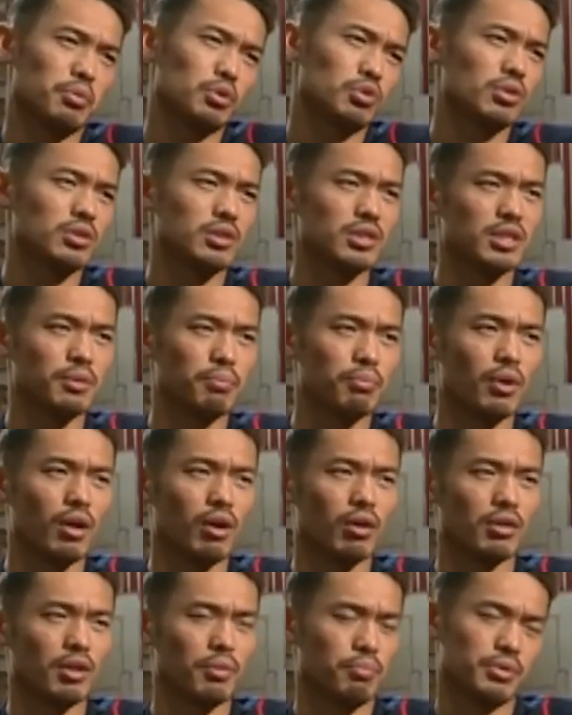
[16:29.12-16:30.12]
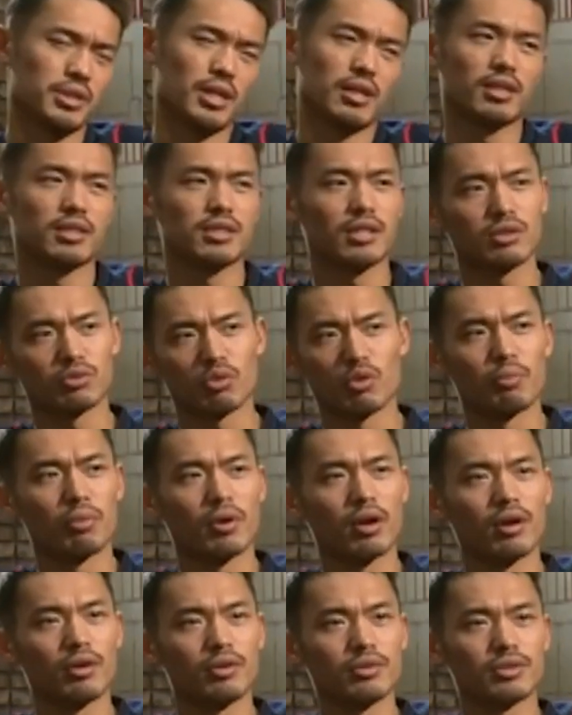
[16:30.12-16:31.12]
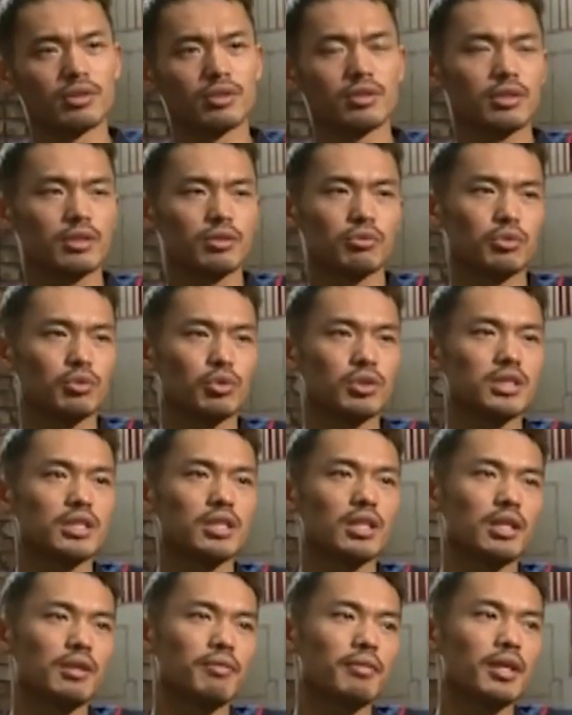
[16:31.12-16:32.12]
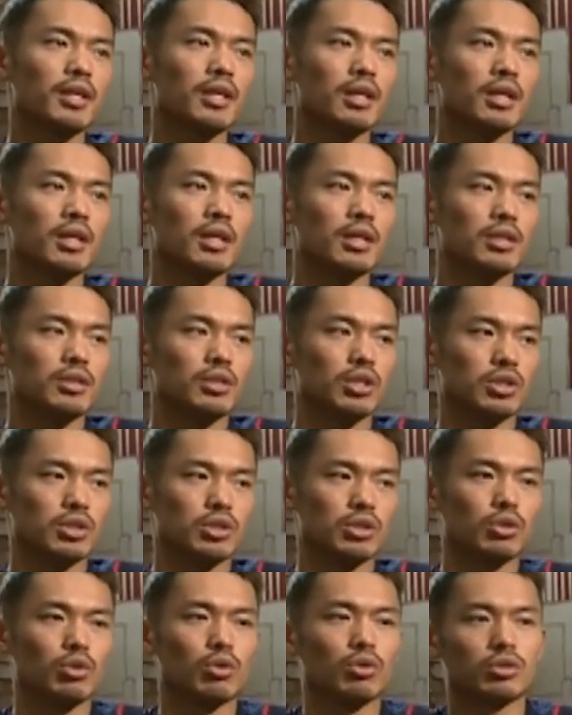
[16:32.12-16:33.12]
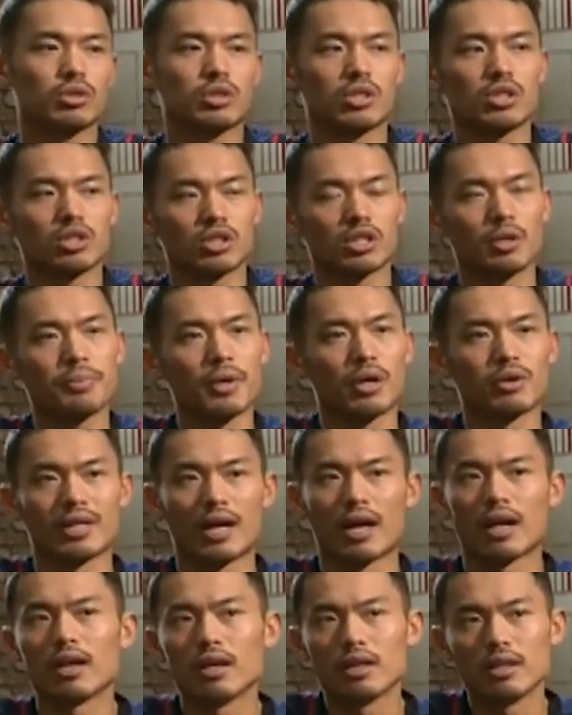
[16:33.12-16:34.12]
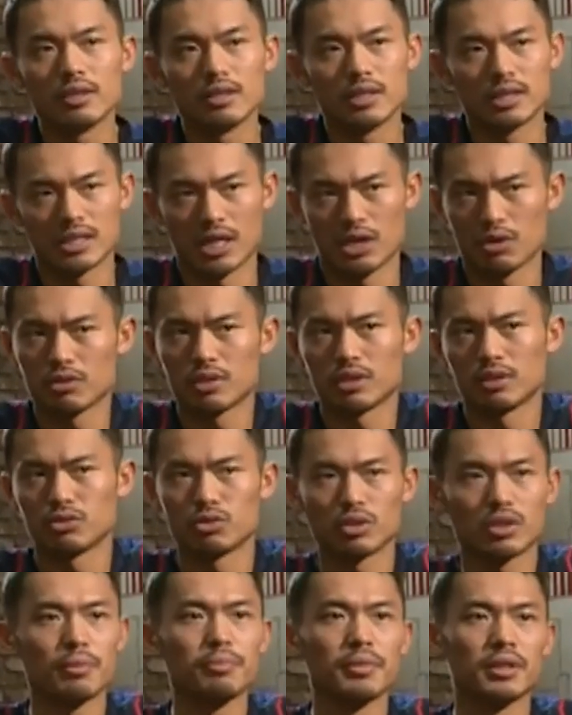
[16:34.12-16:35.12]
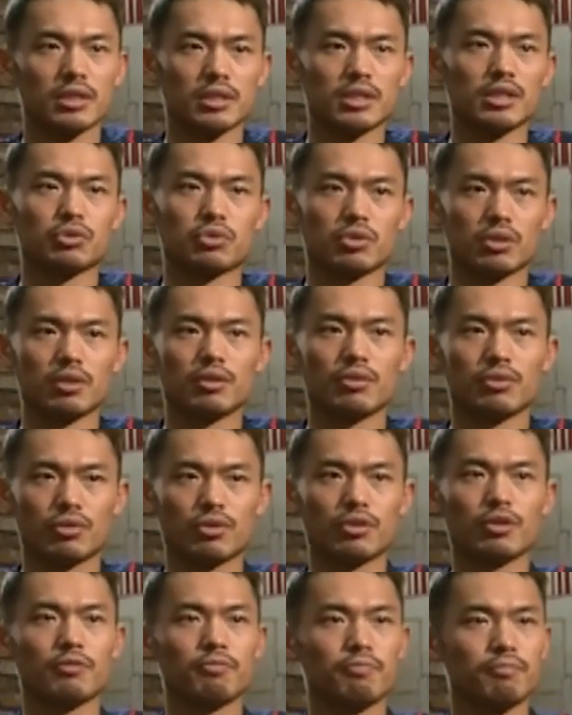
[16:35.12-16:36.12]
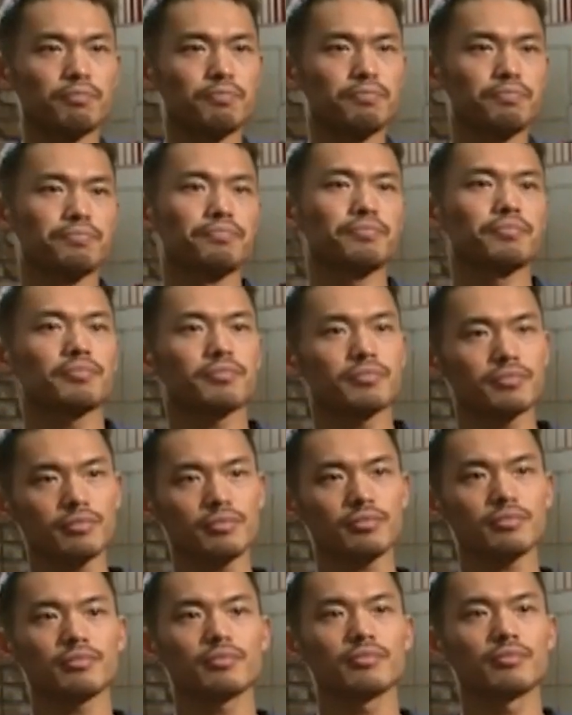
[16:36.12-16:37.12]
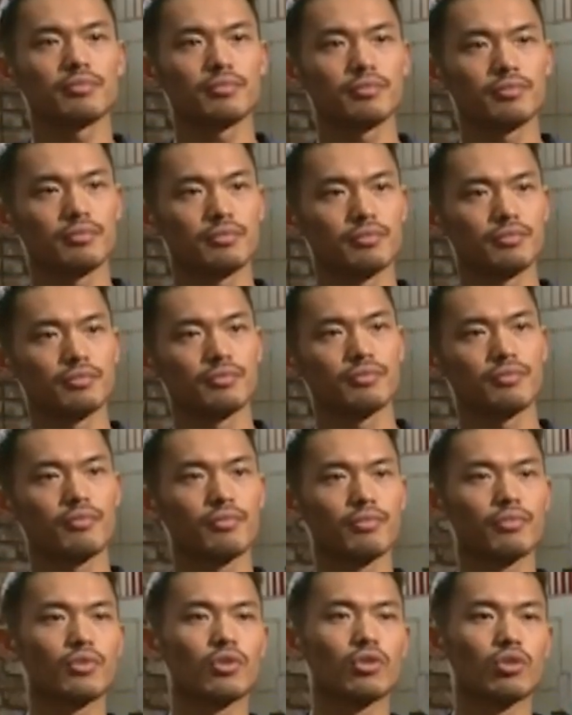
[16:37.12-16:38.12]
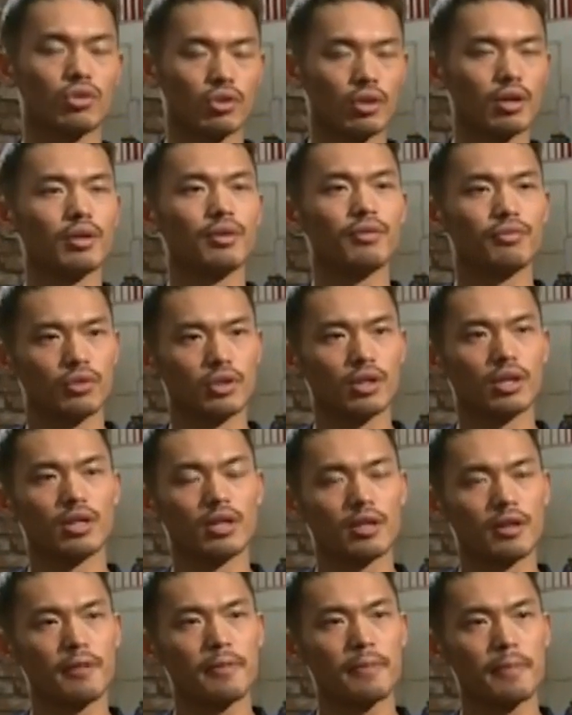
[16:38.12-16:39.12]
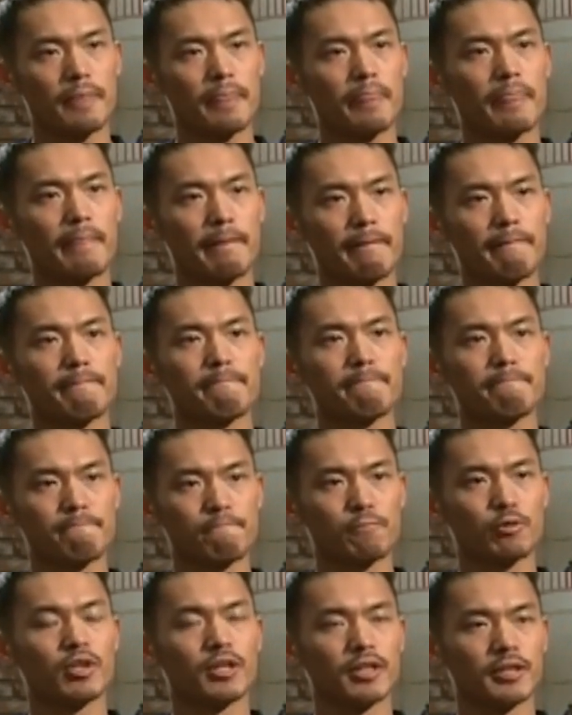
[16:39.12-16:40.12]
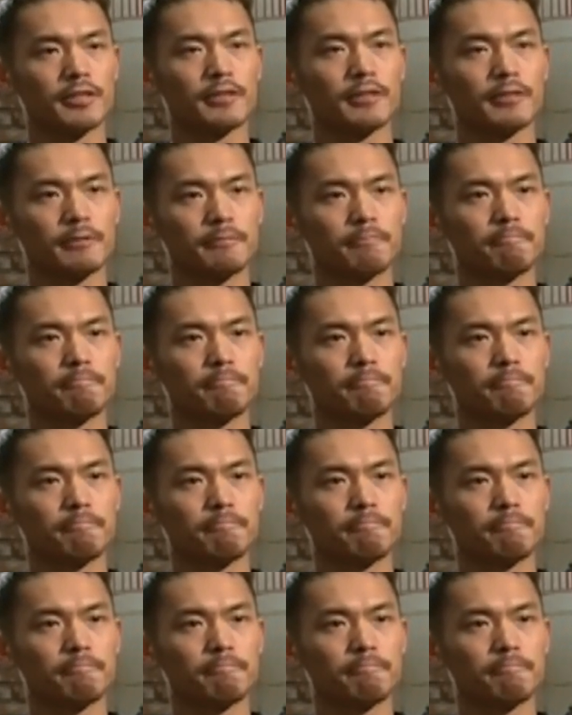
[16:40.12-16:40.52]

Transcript: 憋在心里面，比如说自己不好，也不想跟教练说我不好。就是我觉得现在，因为你只有真实的表达了，你才有可能去根本的解决。这可能就是一种，可能是历练的一个蜕变。经过历练以后的蜕变。对。